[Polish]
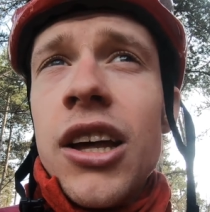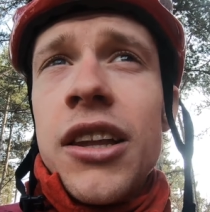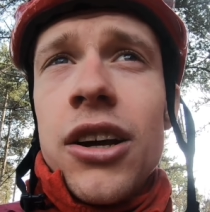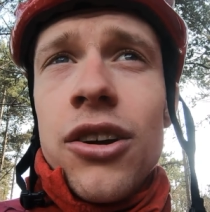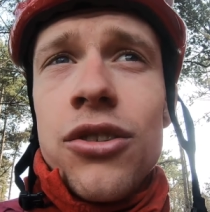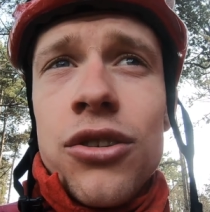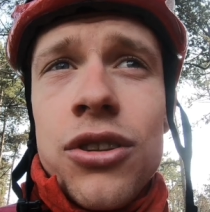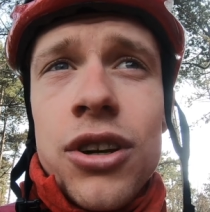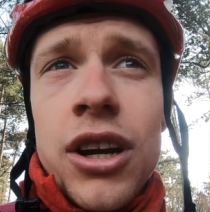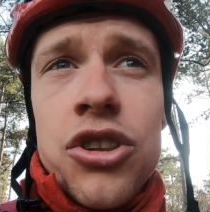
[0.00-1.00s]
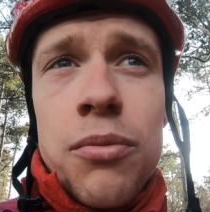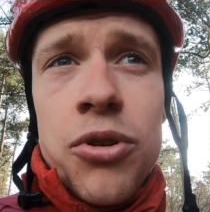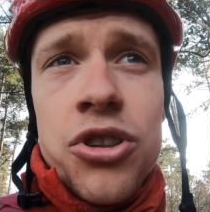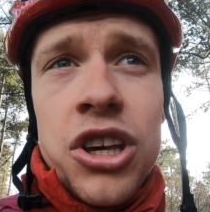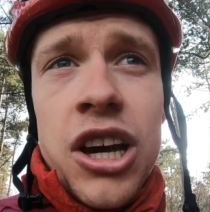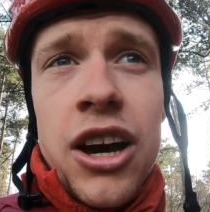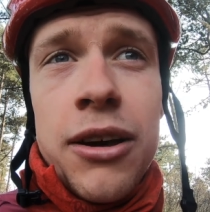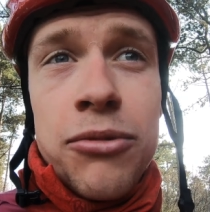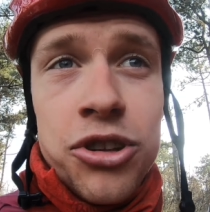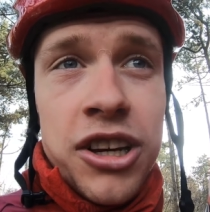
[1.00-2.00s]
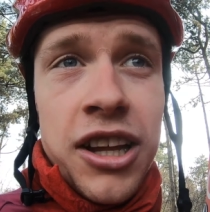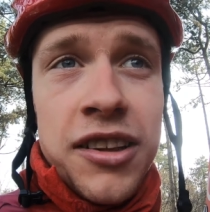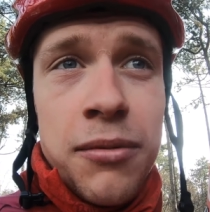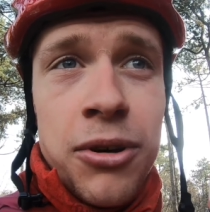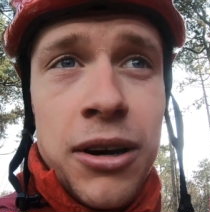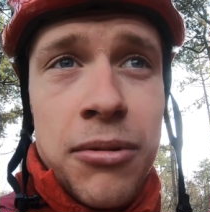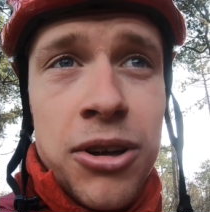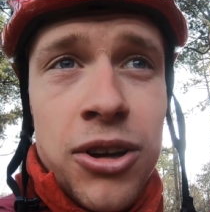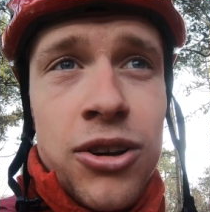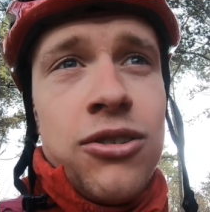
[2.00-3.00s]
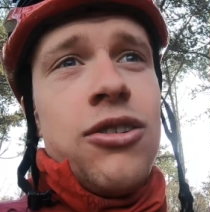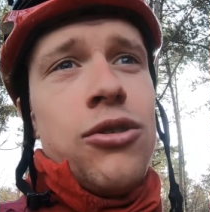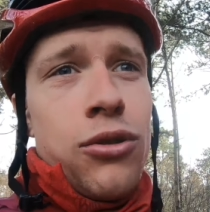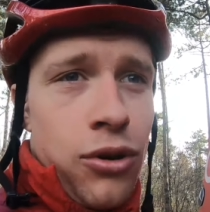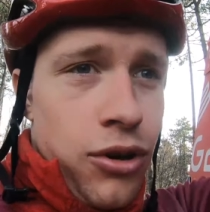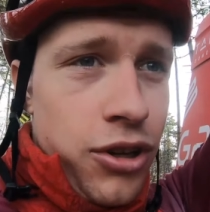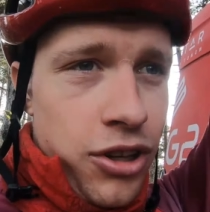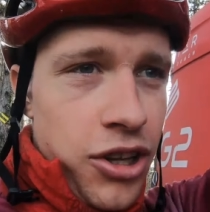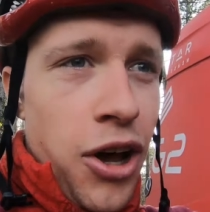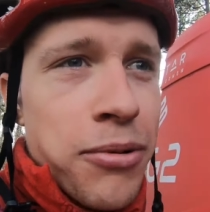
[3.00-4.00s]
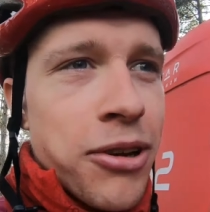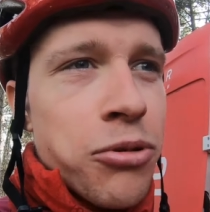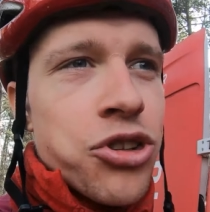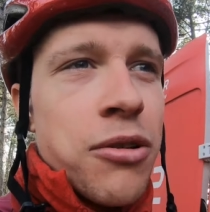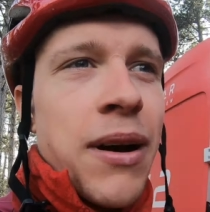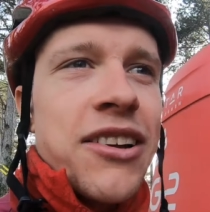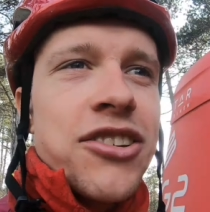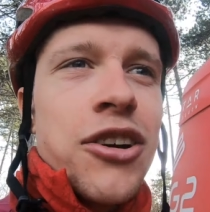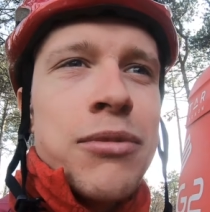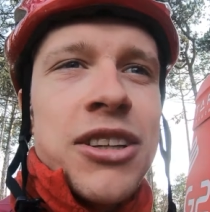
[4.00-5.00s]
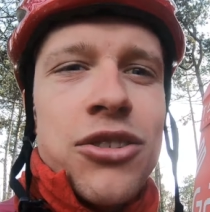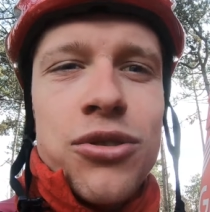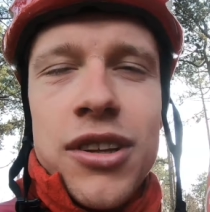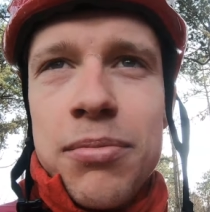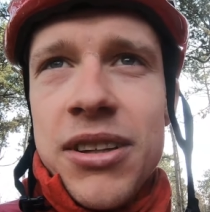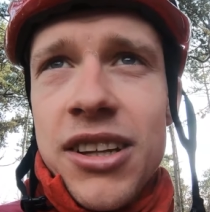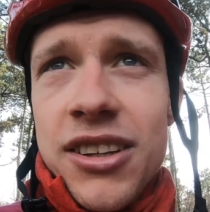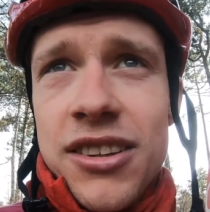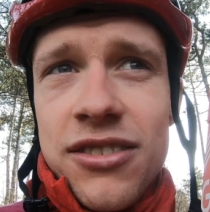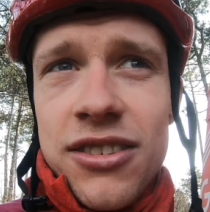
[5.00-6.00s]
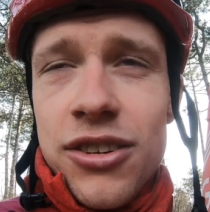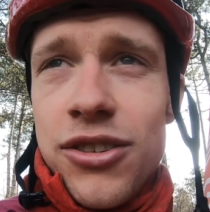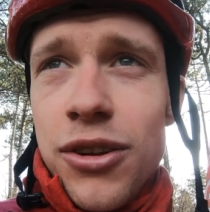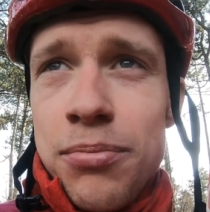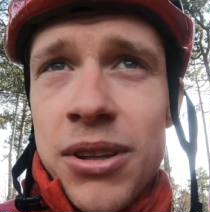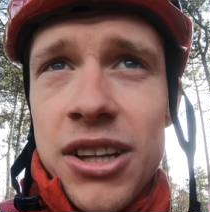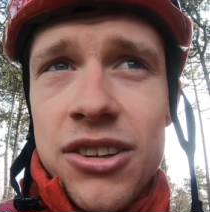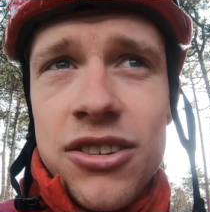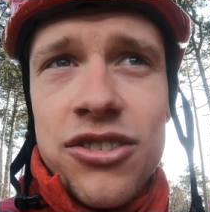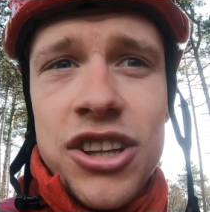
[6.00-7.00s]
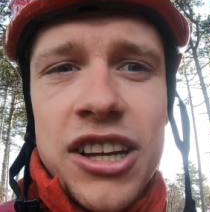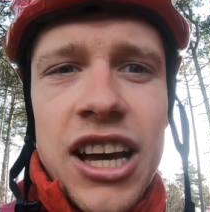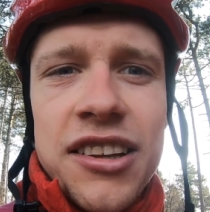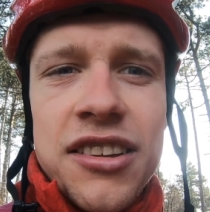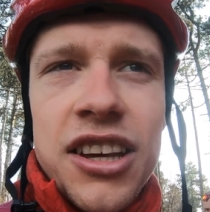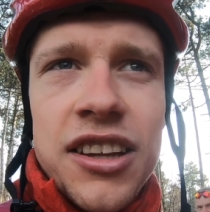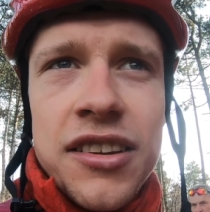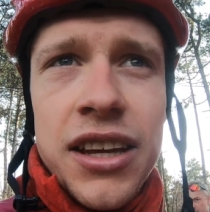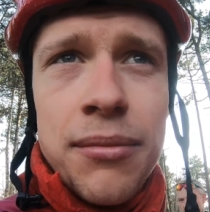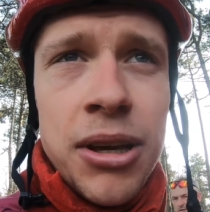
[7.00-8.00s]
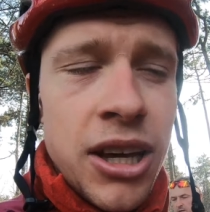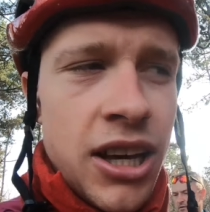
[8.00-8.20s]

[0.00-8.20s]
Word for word: Na końcu trochę się pościgałem. 14 byłem? O, to dobrze, bo się bałem, że znowu będę tu za 15, od top 15. 14 jestem.